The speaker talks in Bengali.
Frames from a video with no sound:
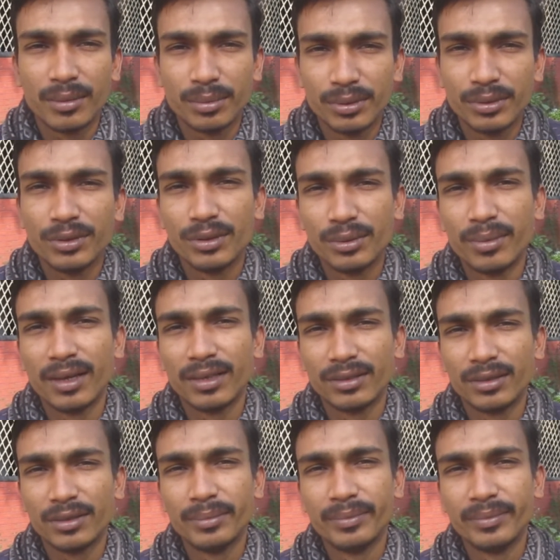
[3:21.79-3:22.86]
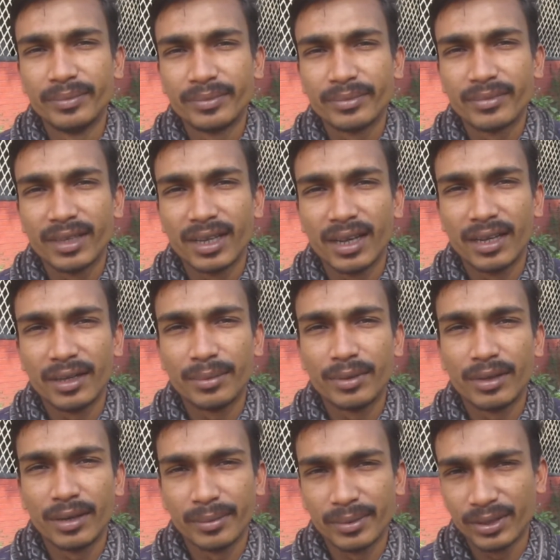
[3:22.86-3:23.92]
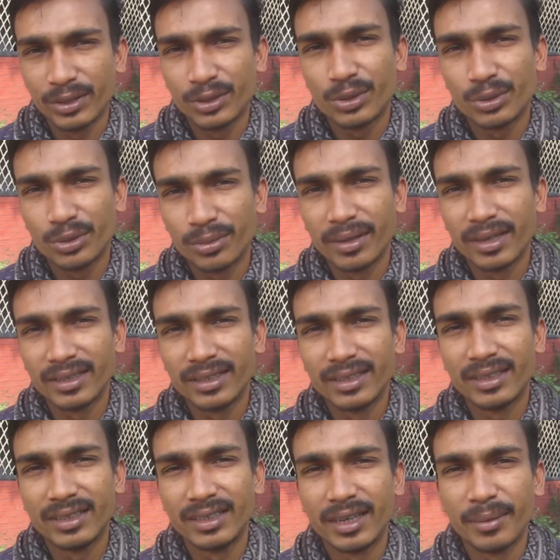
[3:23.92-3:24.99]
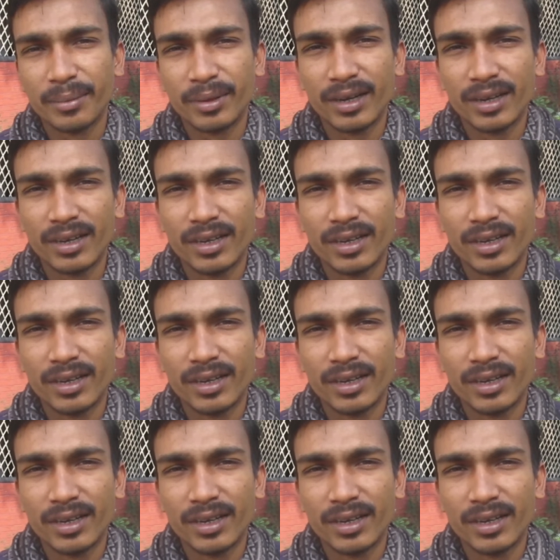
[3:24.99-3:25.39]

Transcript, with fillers: বন্ধু বান্ধব এবং আমাদের ছোট ভাইদের নিয়ে আমরা